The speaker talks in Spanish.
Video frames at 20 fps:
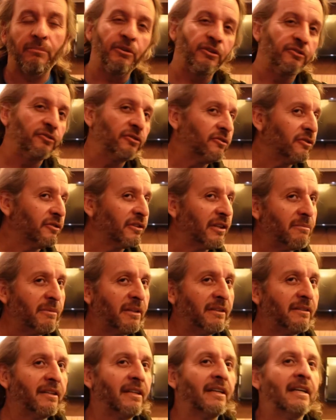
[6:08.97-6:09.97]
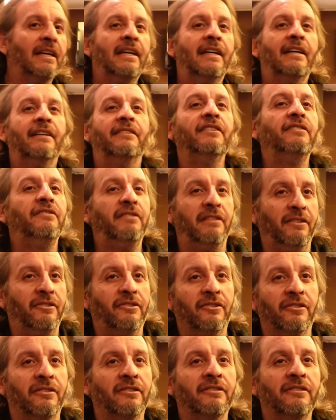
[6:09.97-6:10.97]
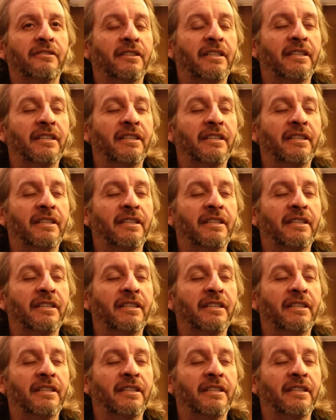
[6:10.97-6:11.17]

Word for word: pero esto es totalmente distinto. ¿no?